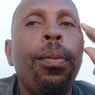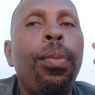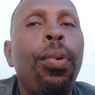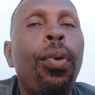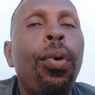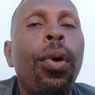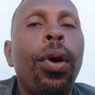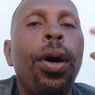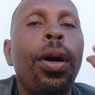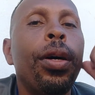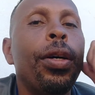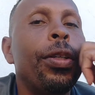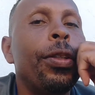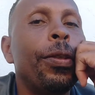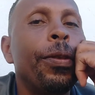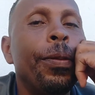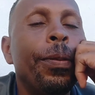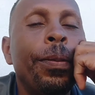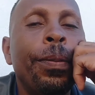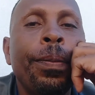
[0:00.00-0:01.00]
Porra,
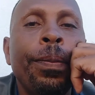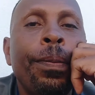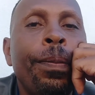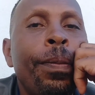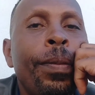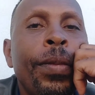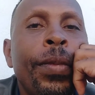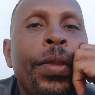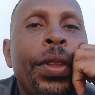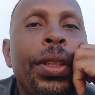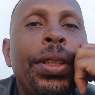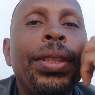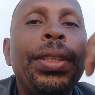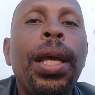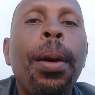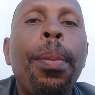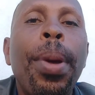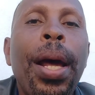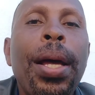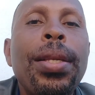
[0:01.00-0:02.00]
isso
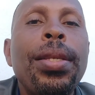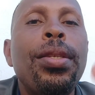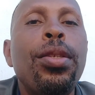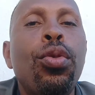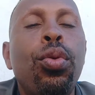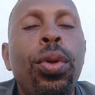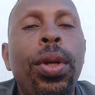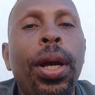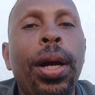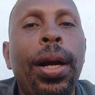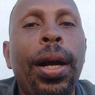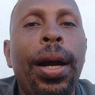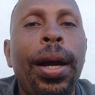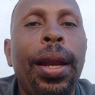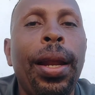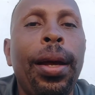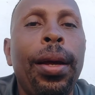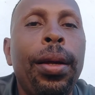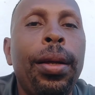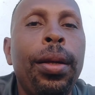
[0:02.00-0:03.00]
é Brasil, né,
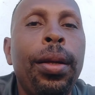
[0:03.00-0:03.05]
cara?